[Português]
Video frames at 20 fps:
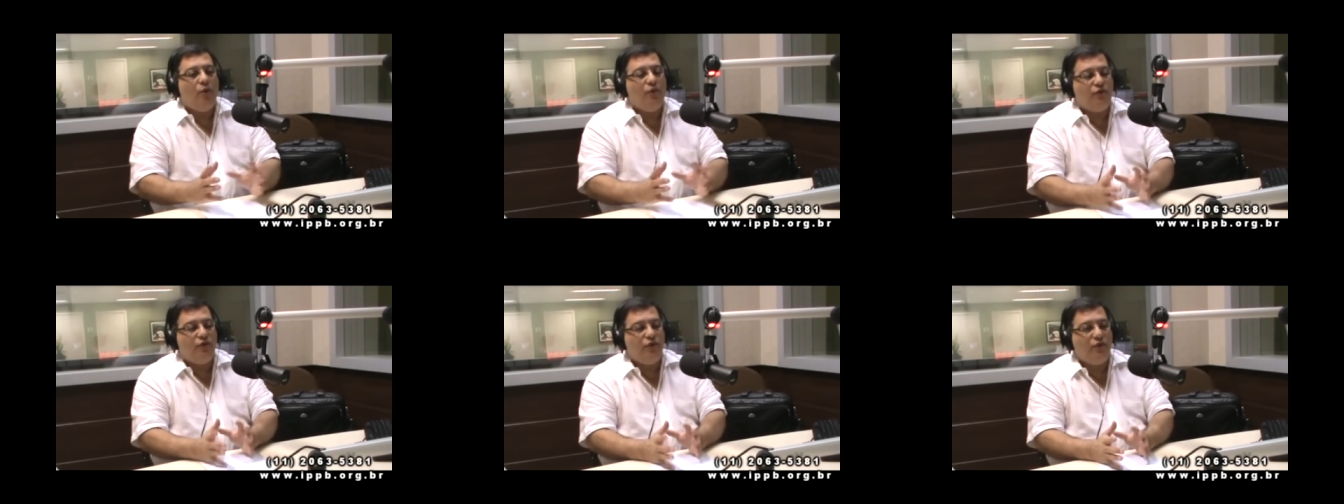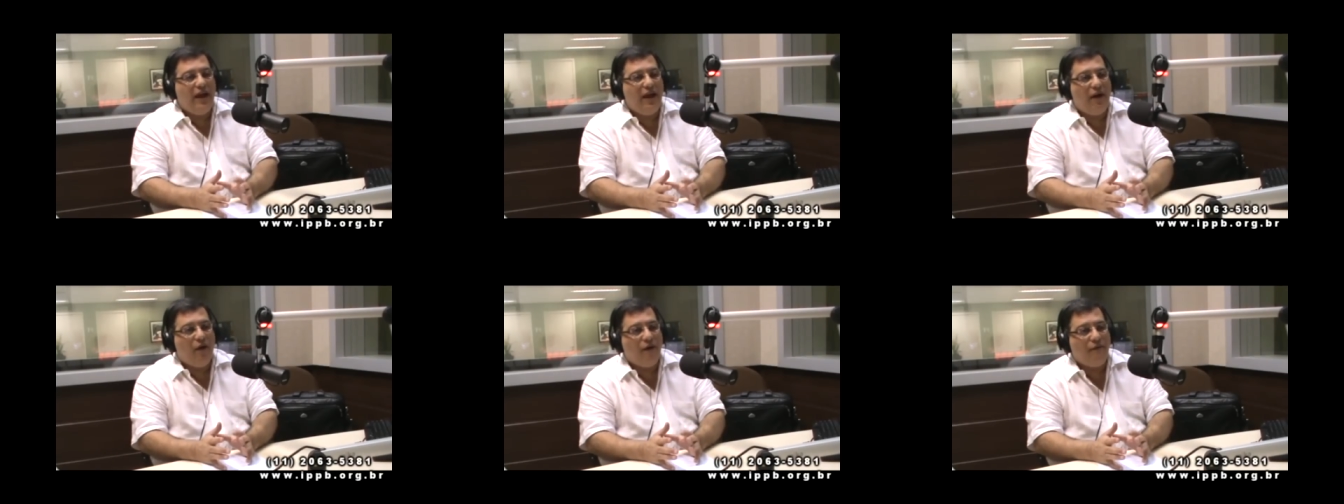onde
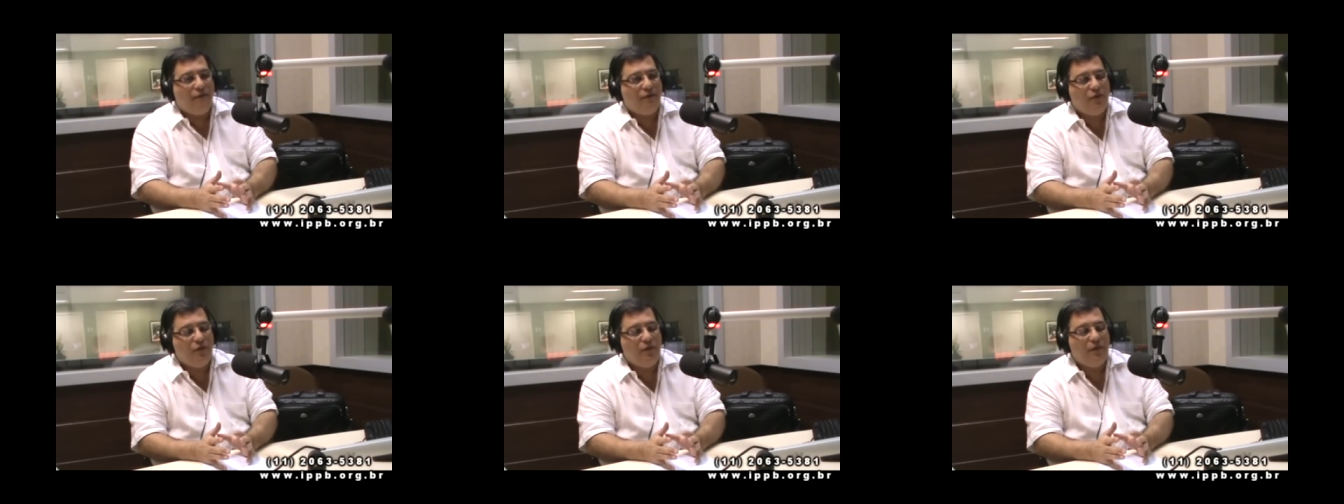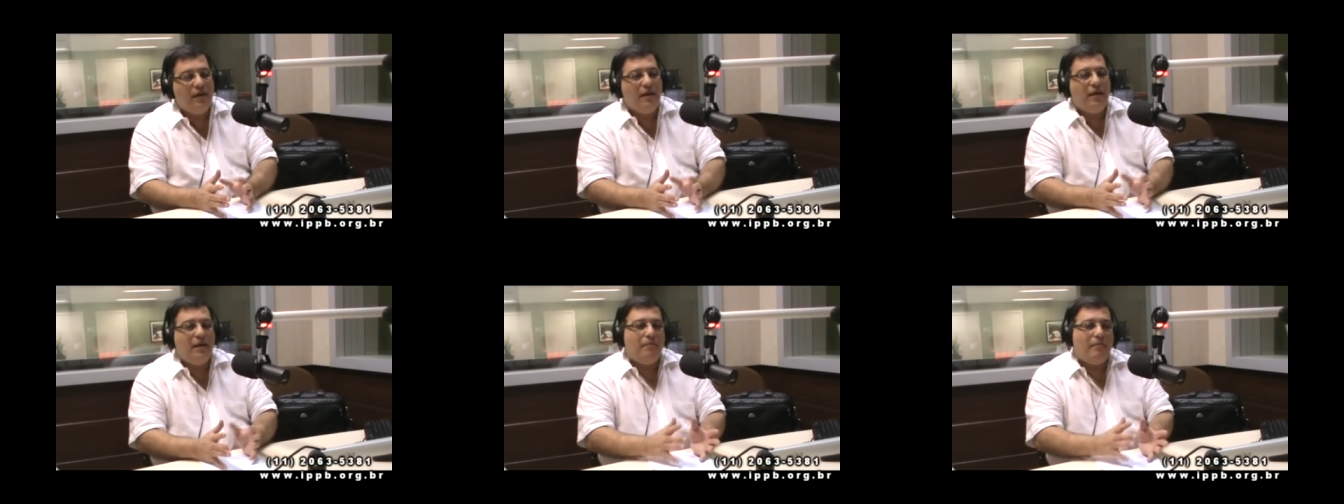o
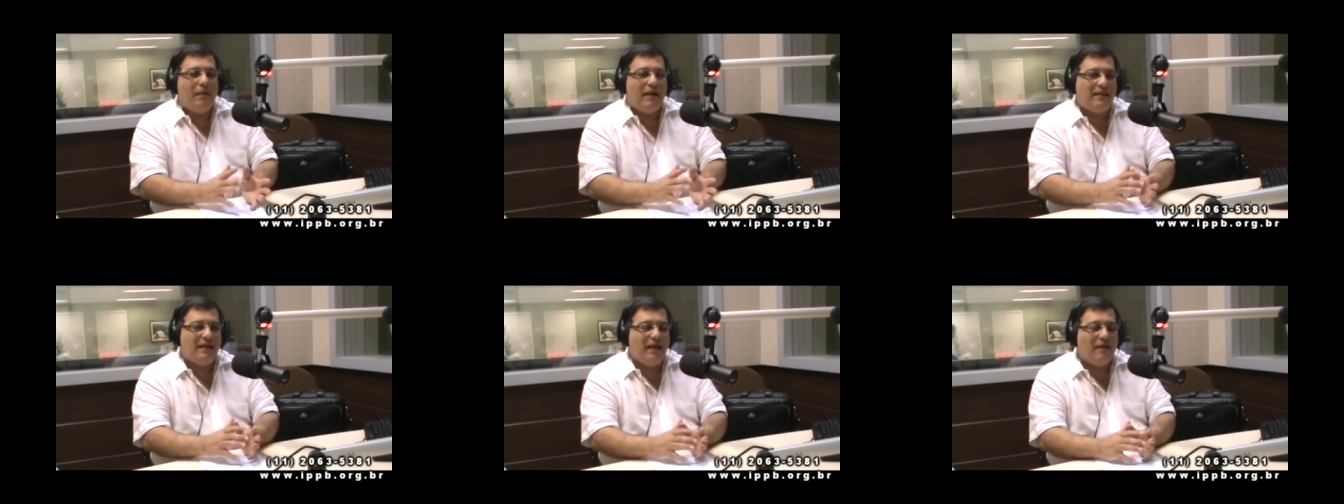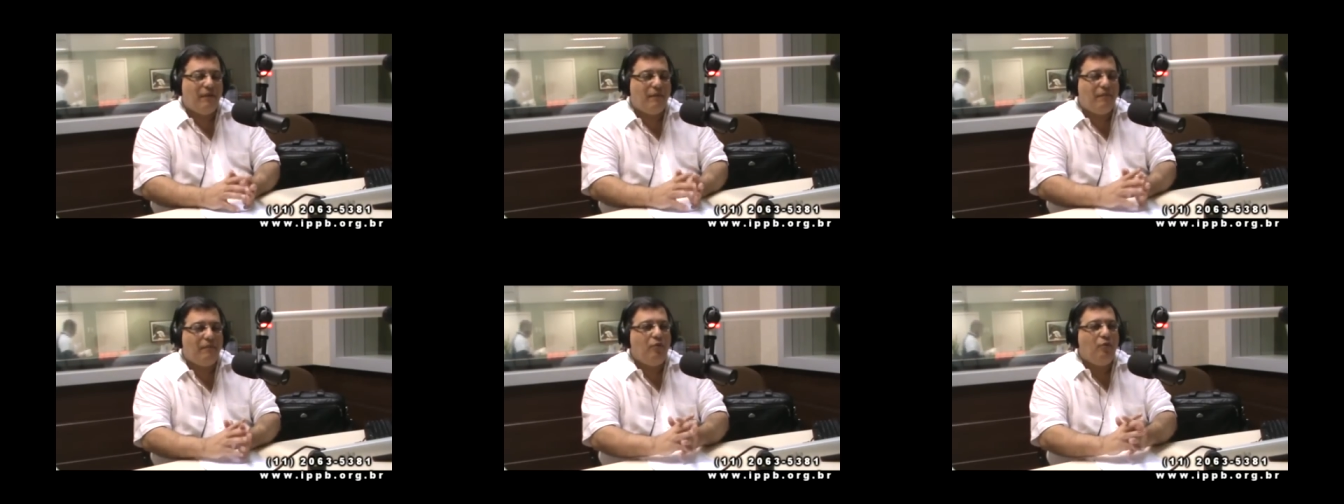neófito
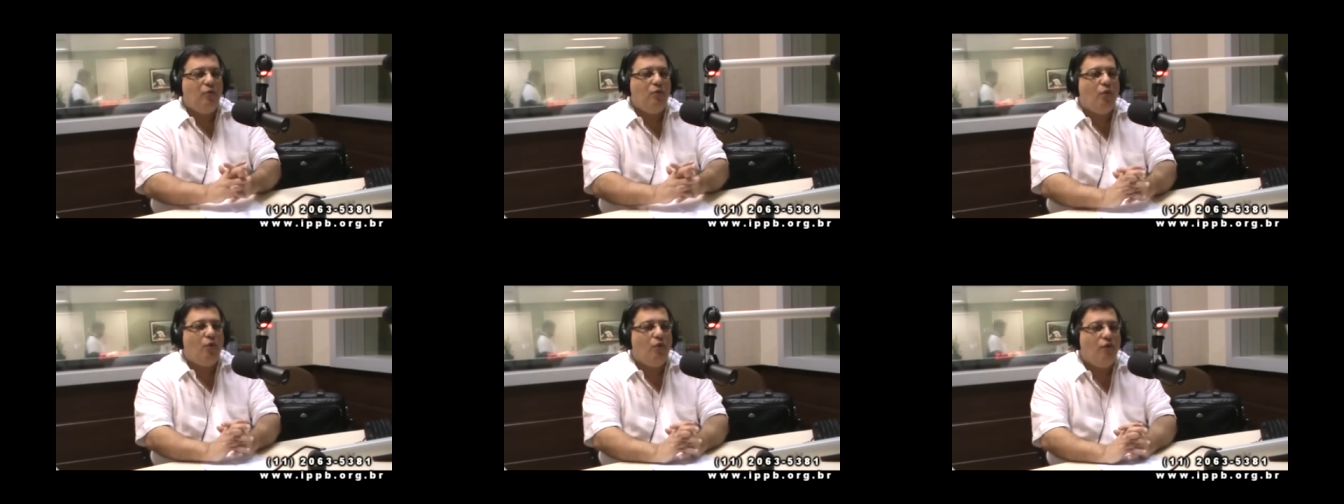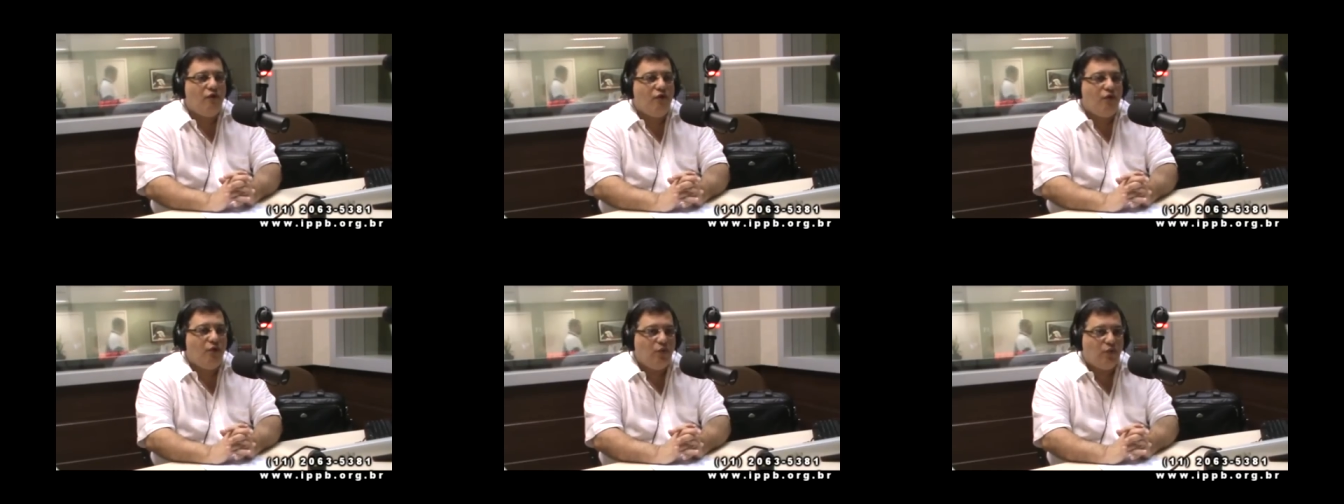passava por um
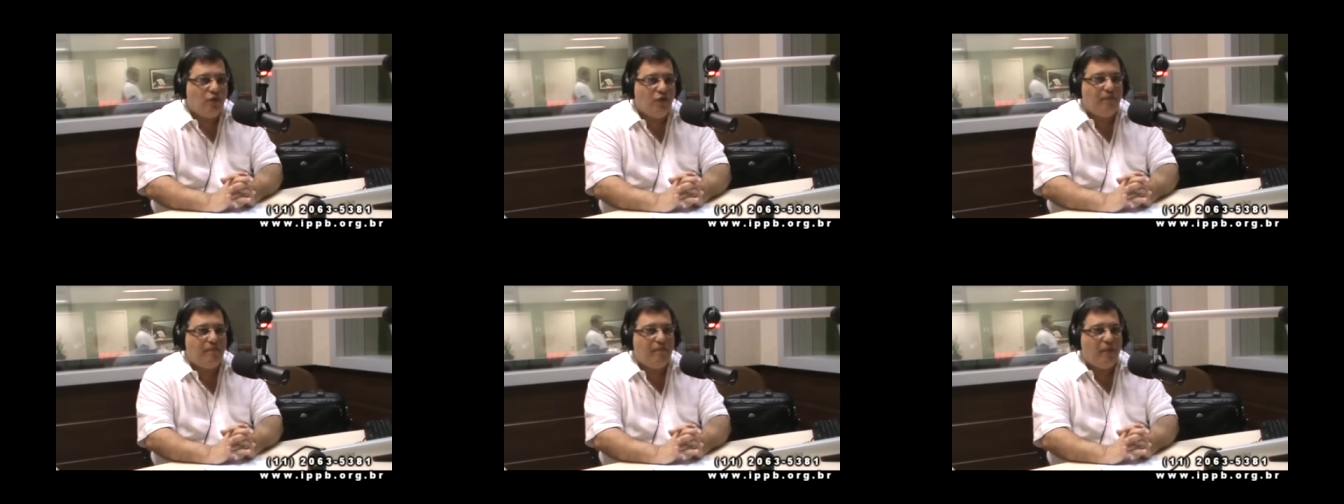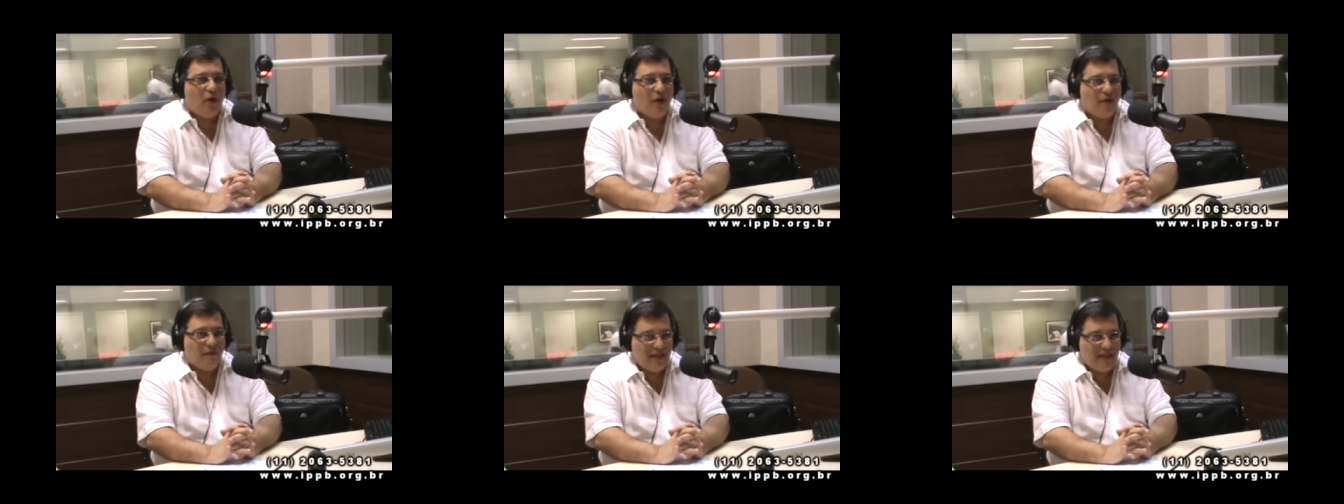conjunto de
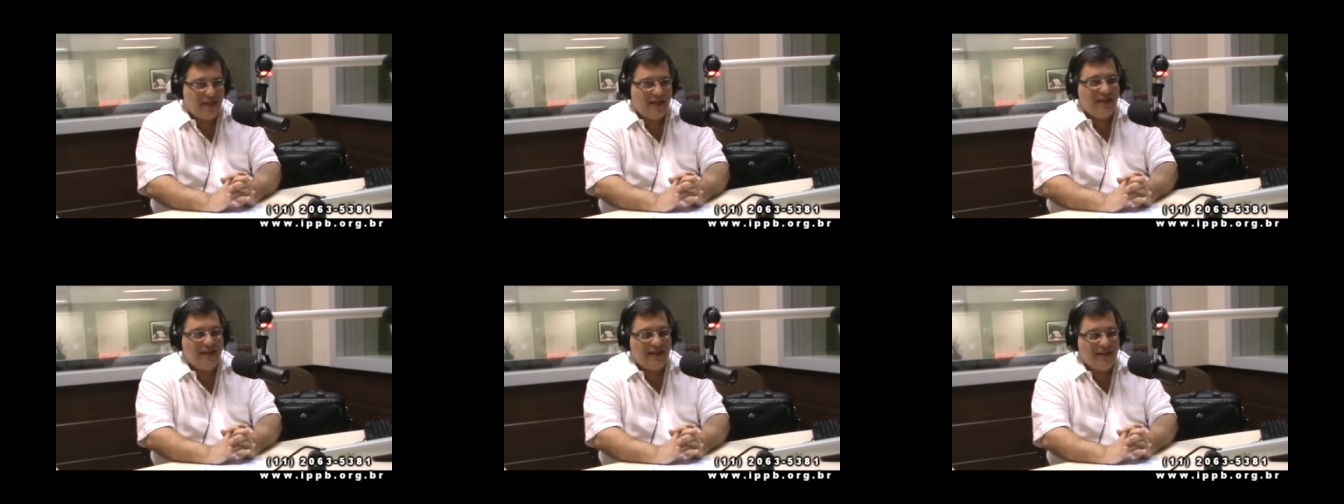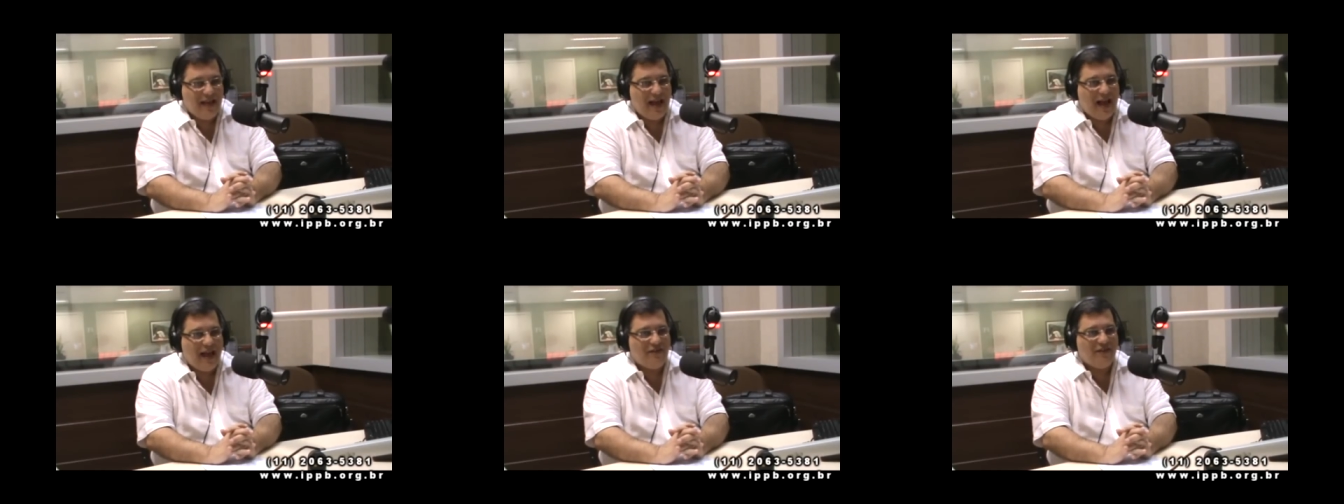provas
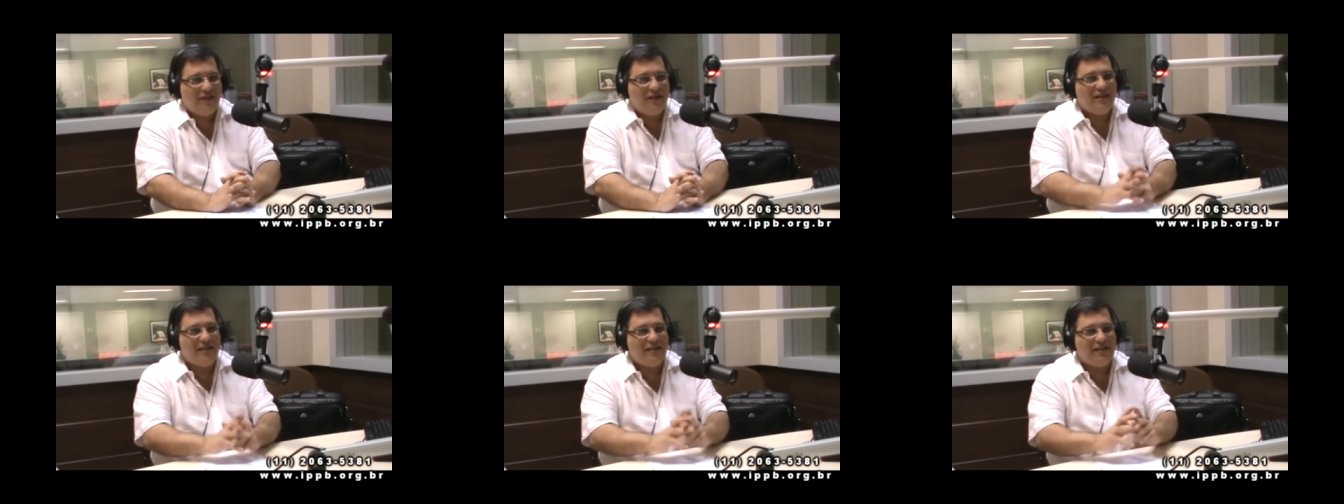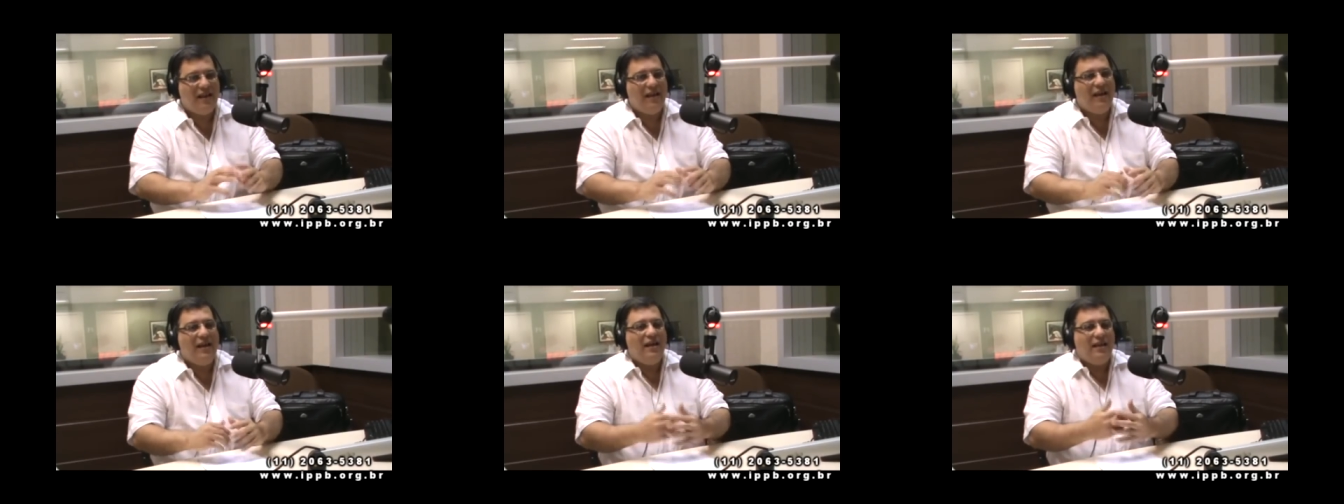
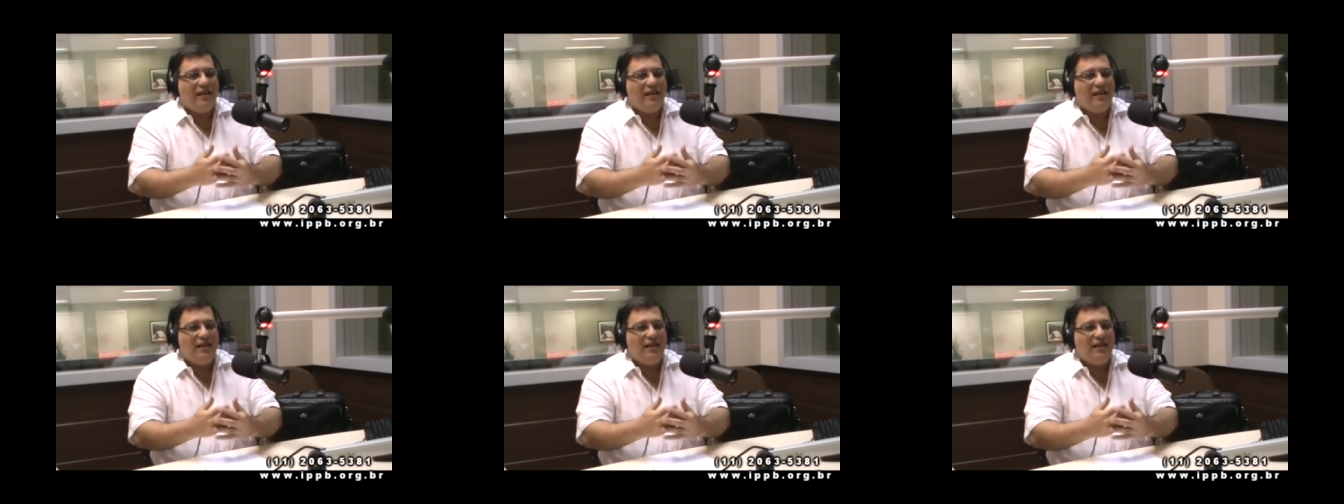iniciáticas,